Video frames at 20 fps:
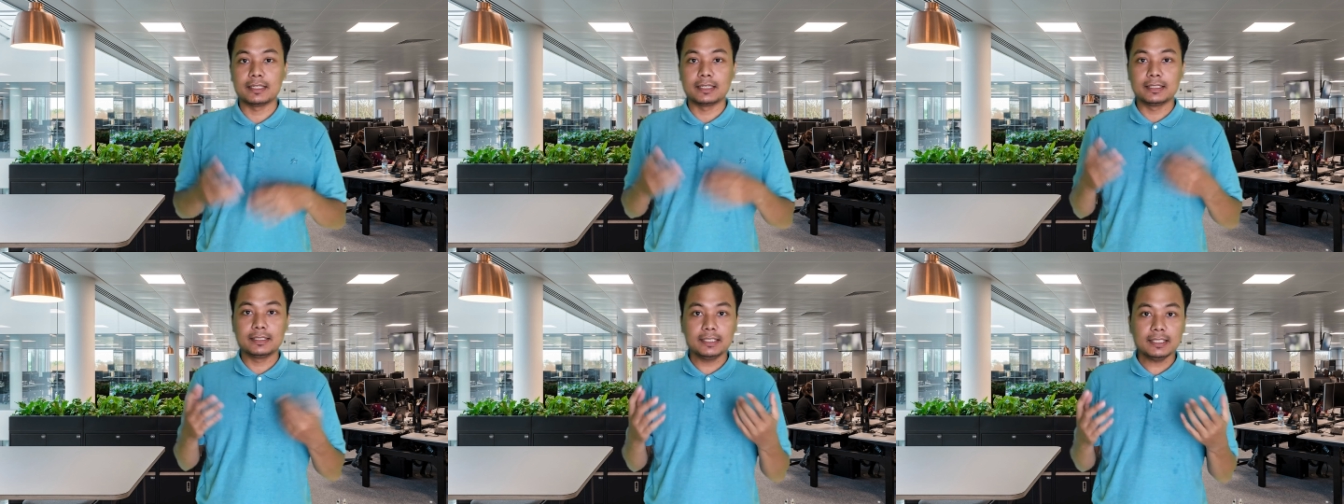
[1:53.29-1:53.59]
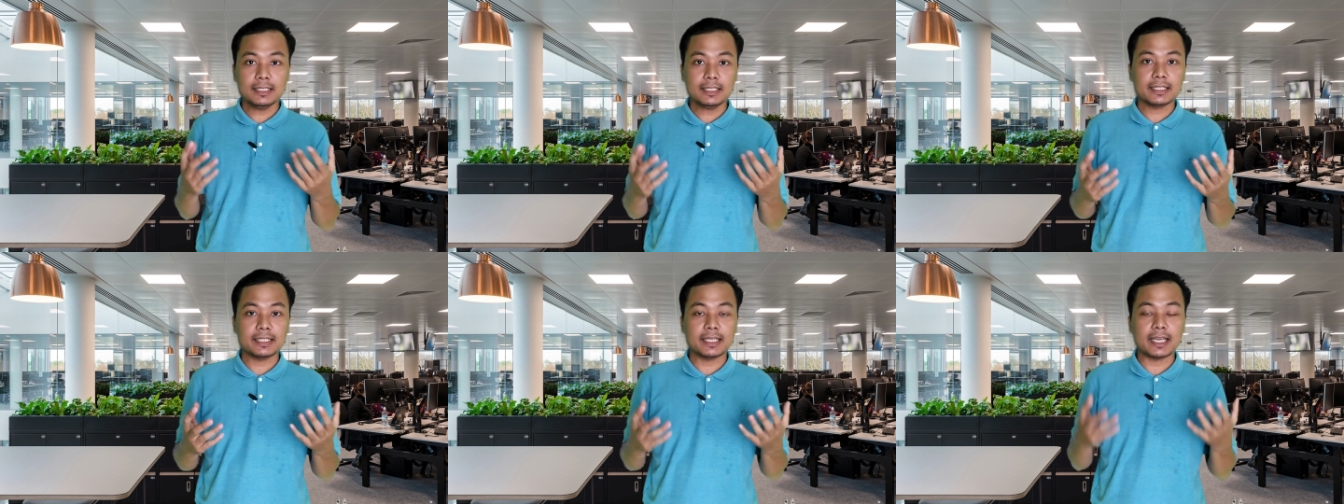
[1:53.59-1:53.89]

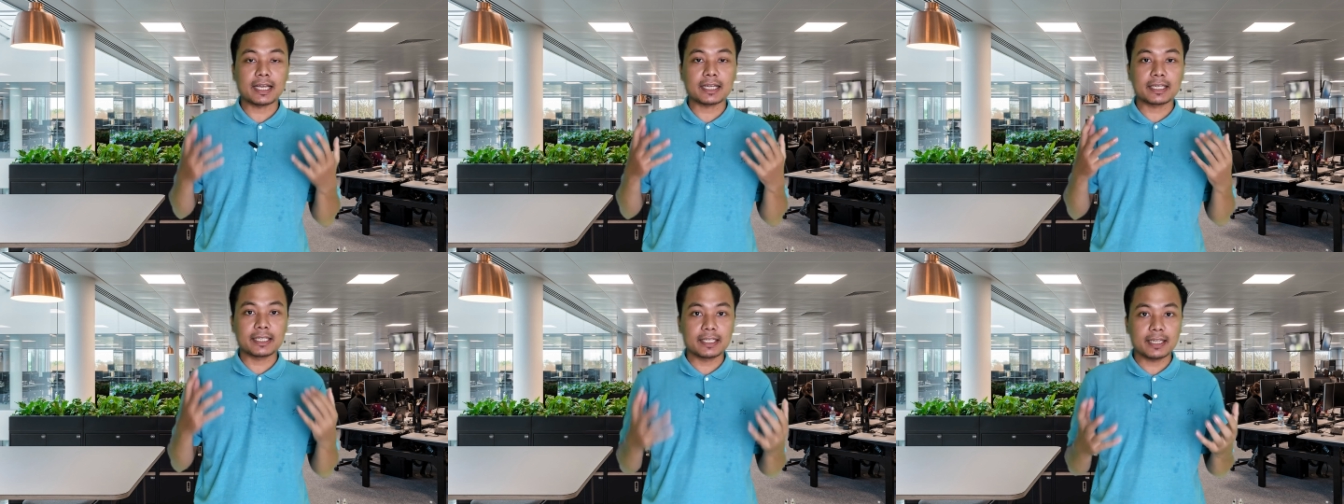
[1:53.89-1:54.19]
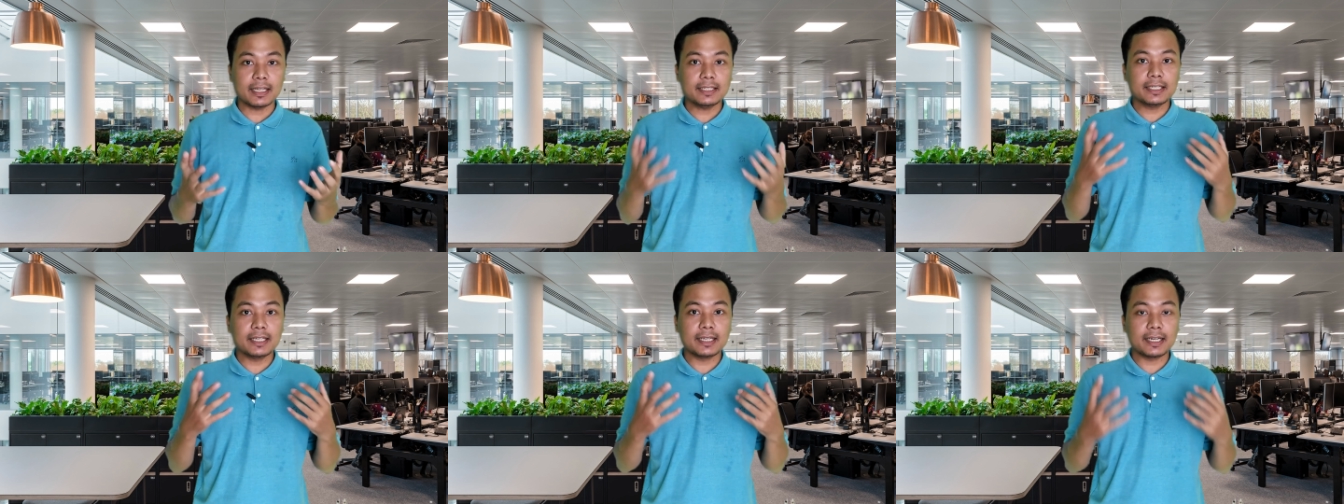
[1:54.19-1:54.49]
Jadi
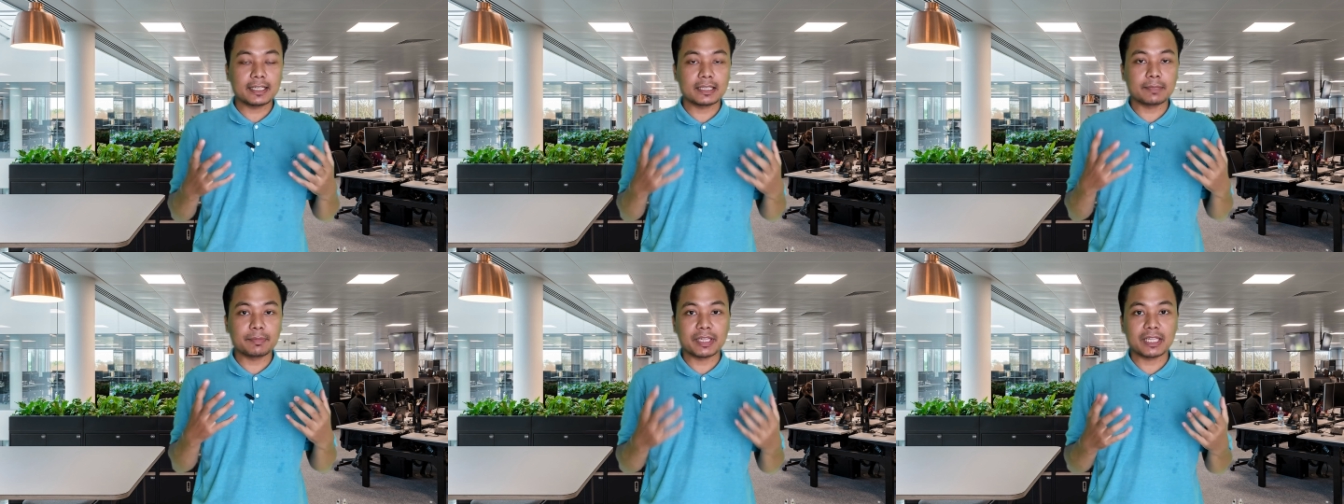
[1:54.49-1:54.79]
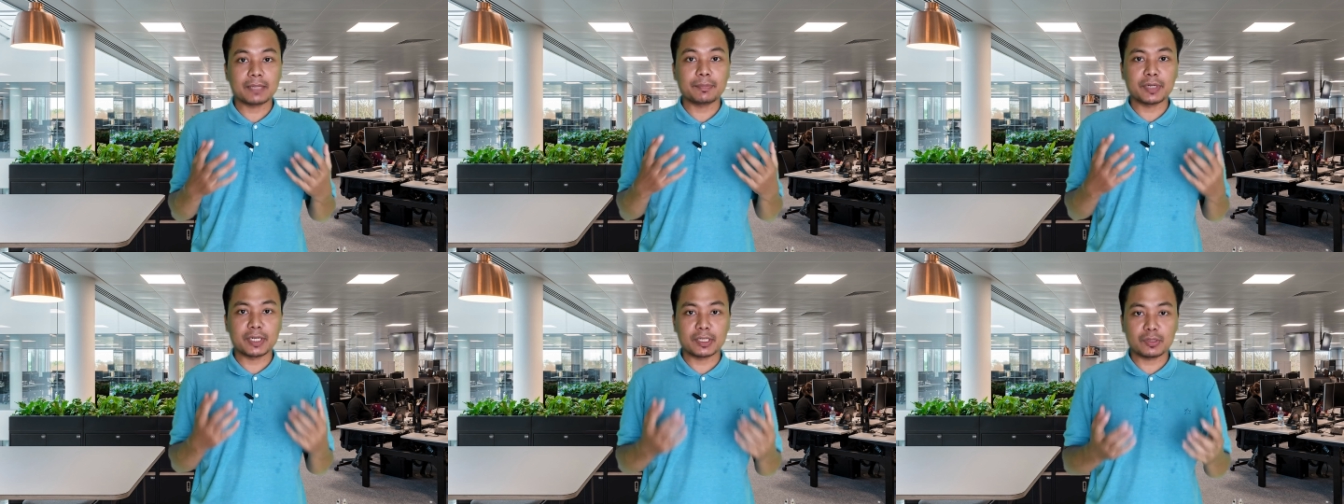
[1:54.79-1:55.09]
keyakinan diri
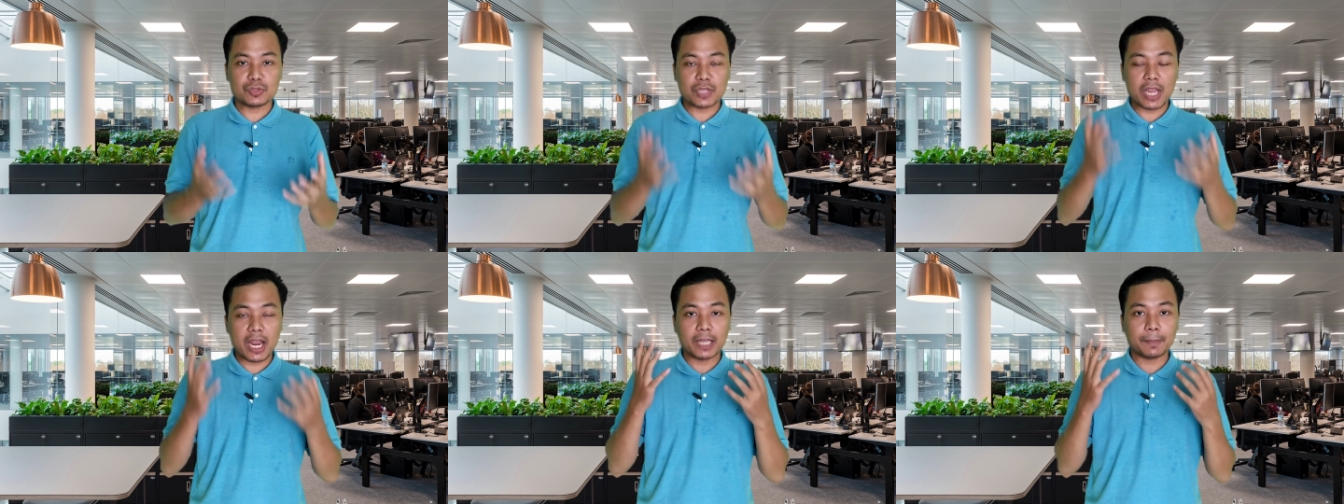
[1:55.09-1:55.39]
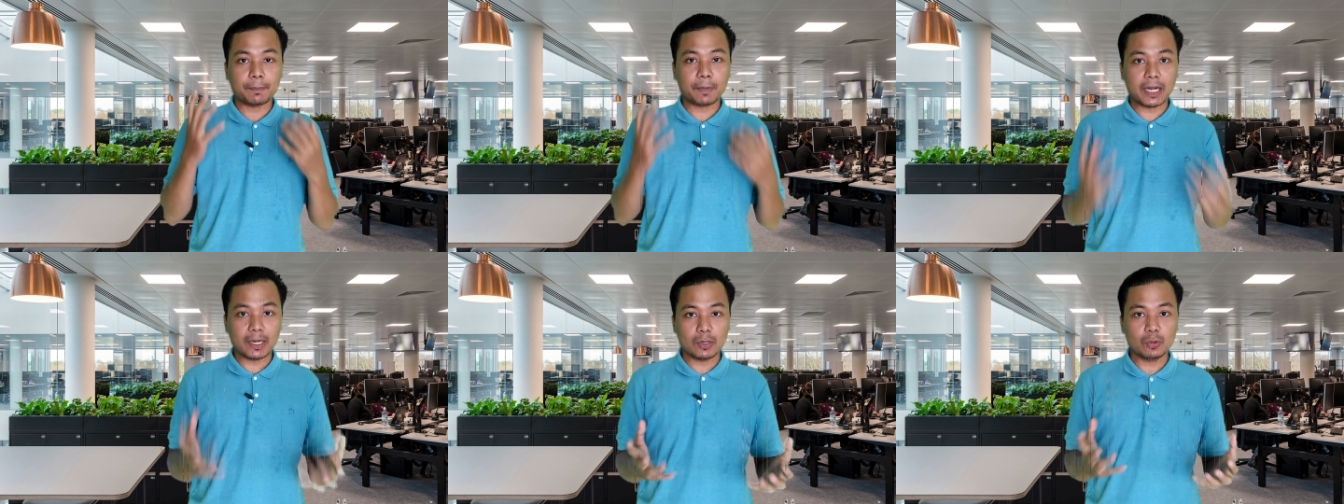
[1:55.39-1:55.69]
teman-teman itu
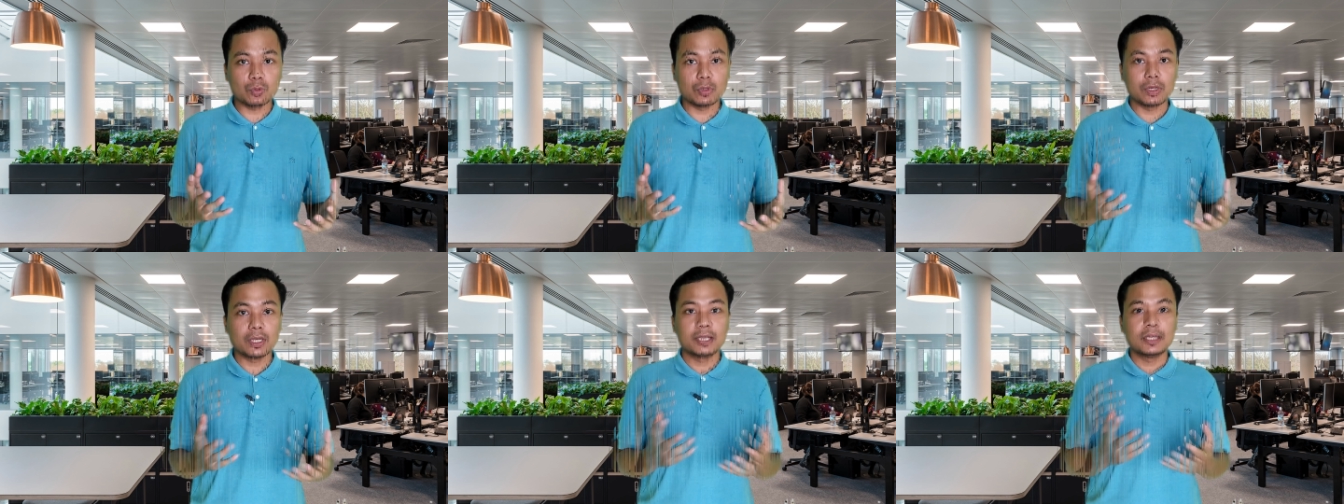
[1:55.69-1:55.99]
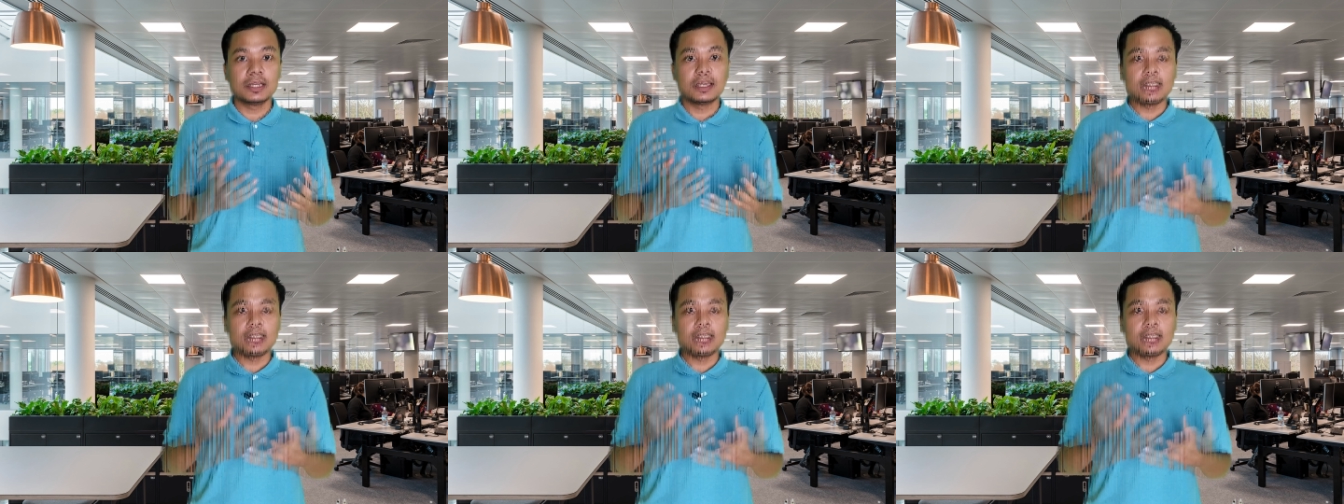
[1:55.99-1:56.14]
sangat perlu.